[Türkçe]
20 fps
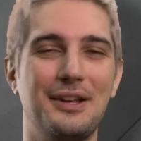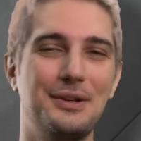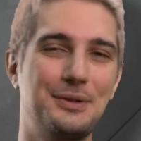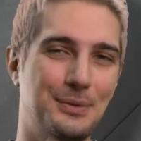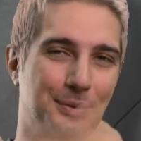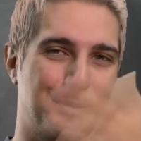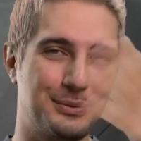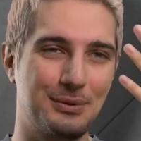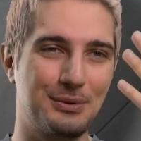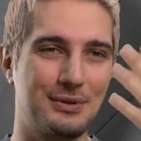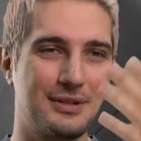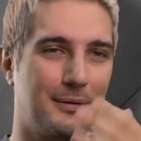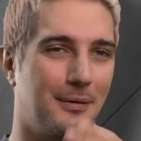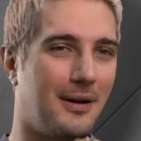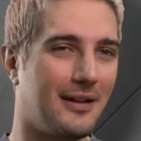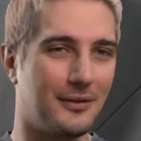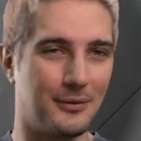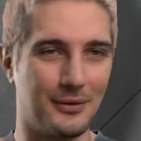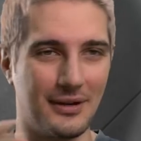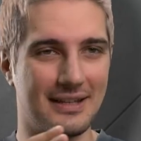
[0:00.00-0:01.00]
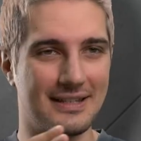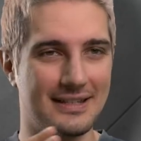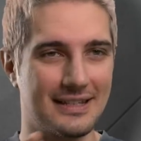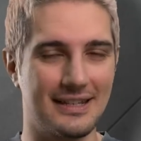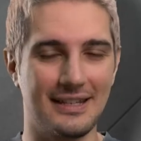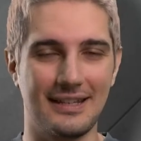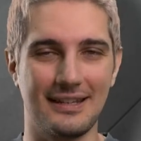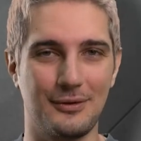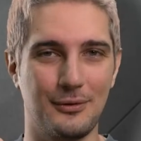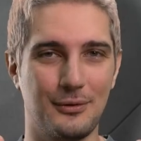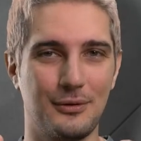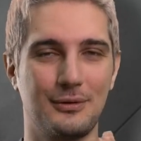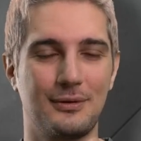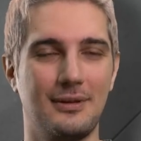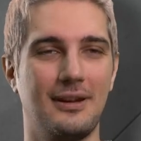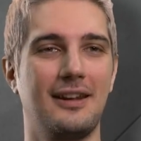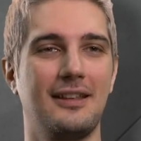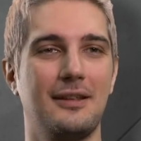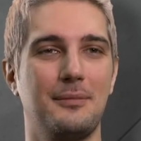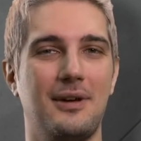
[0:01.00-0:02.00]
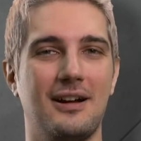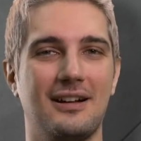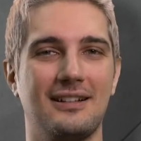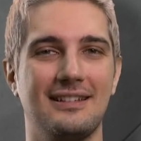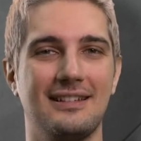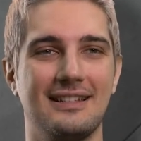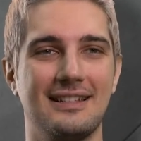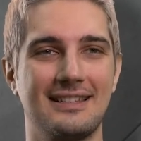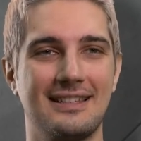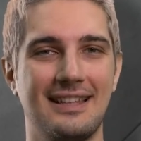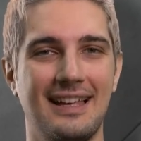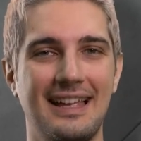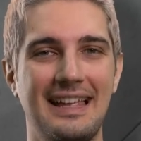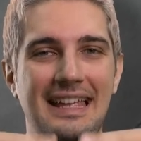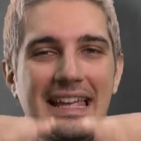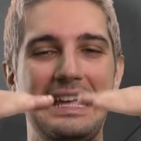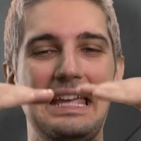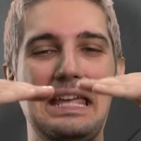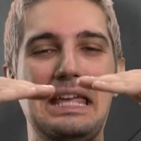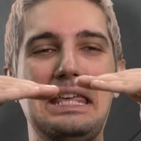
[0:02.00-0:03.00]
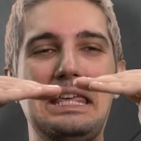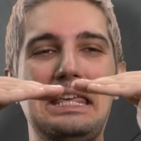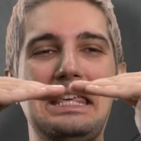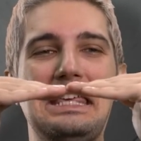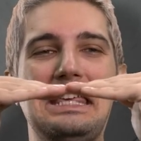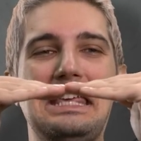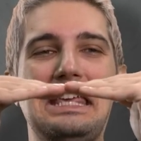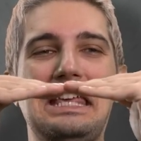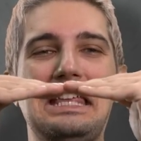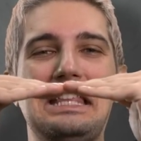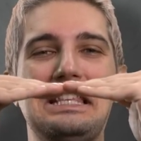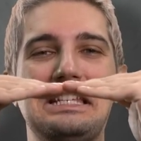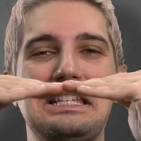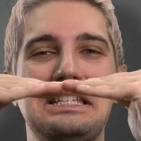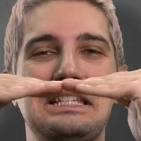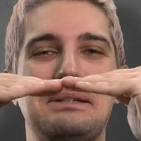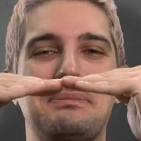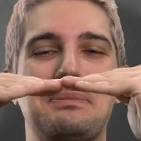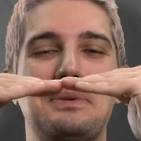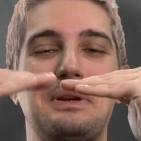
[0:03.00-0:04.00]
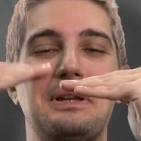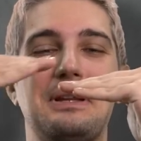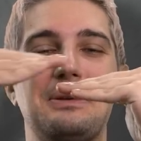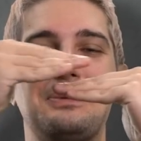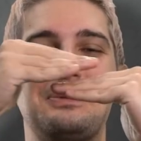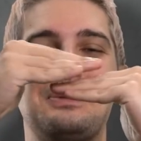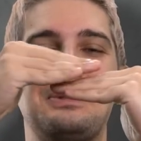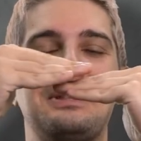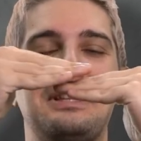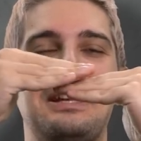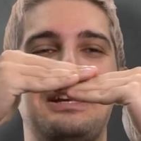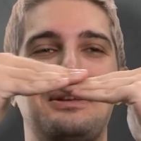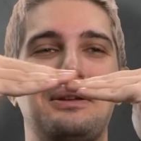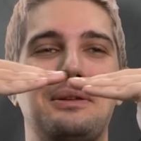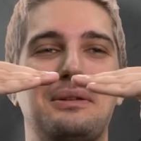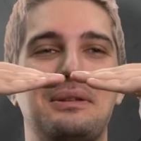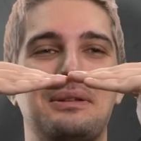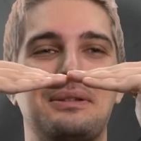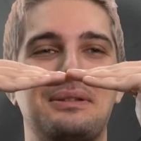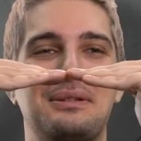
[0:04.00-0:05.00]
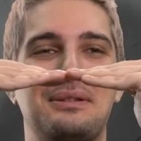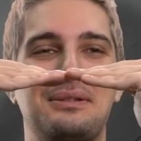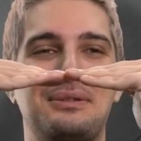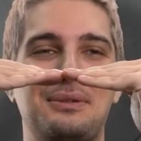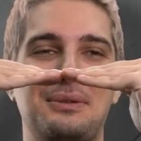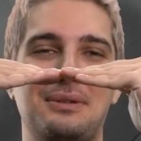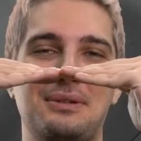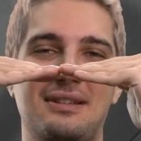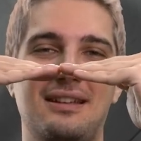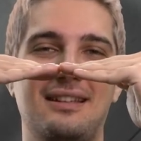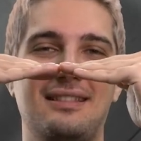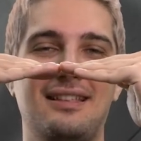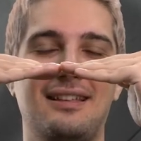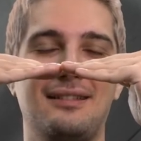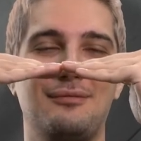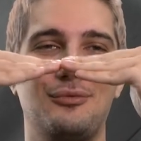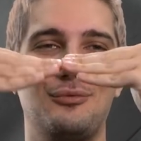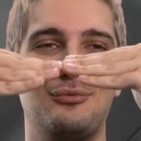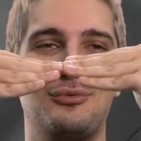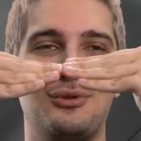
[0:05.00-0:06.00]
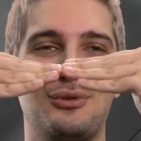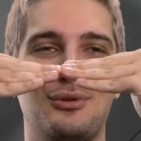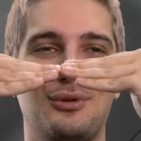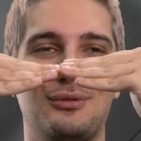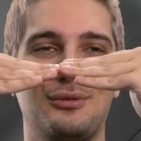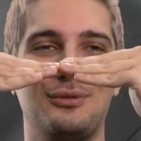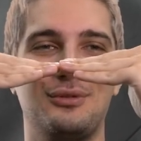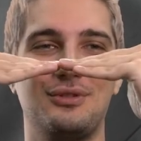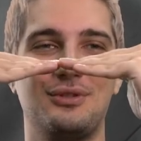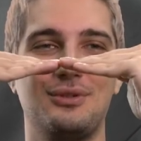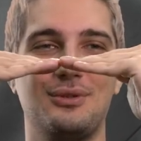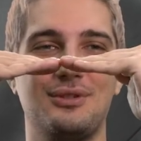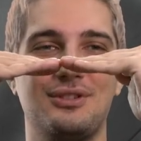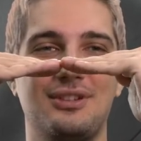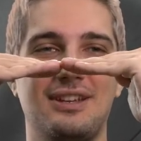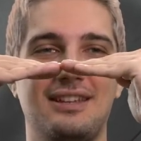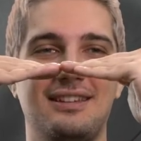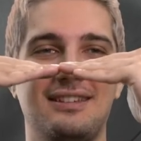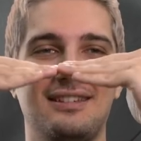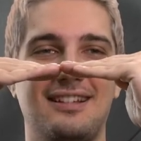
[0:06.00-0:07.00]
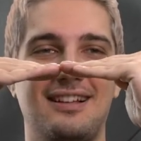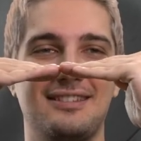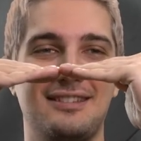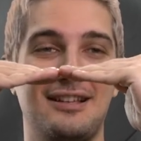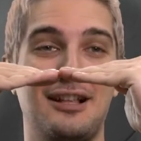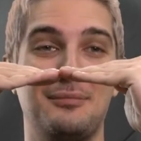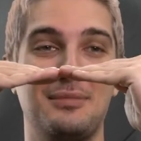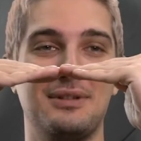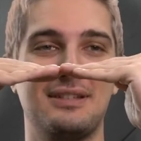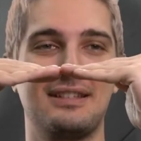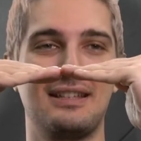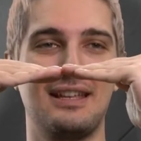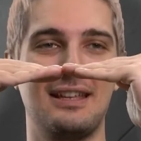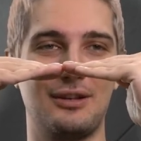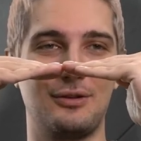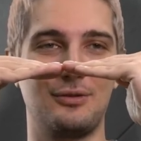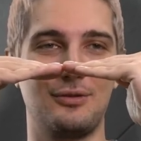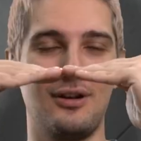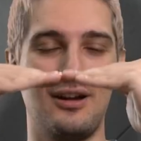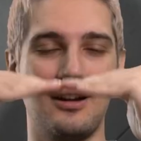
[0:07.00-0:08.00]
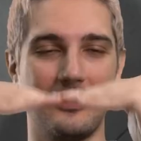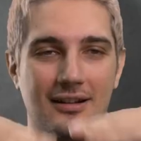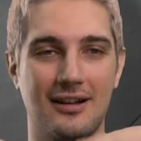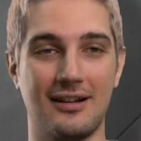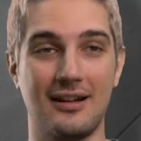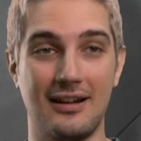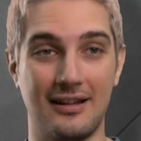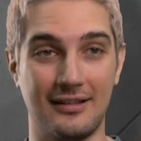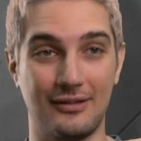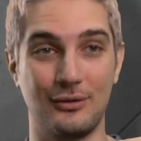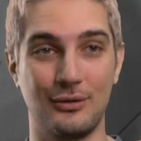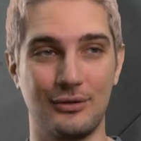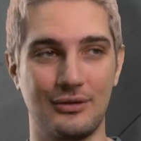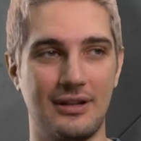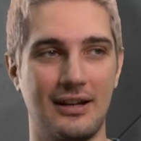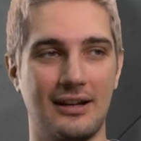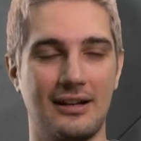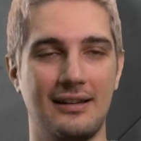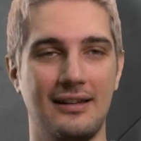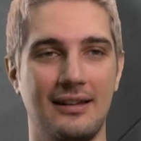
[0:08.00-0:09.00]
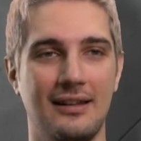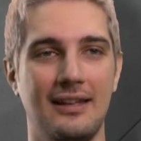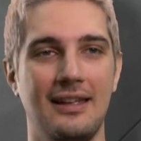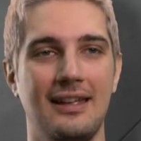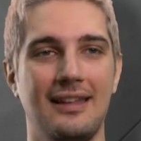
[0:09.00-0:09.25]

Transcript: Çok uzun zamandır o eski görüntülere de baktığınızda incecik böyle ucundan görüyorsunuz. Çünkü zaten mümkün olduğunca o şeyin azalması gerekiyor. Arka kanatta özellikle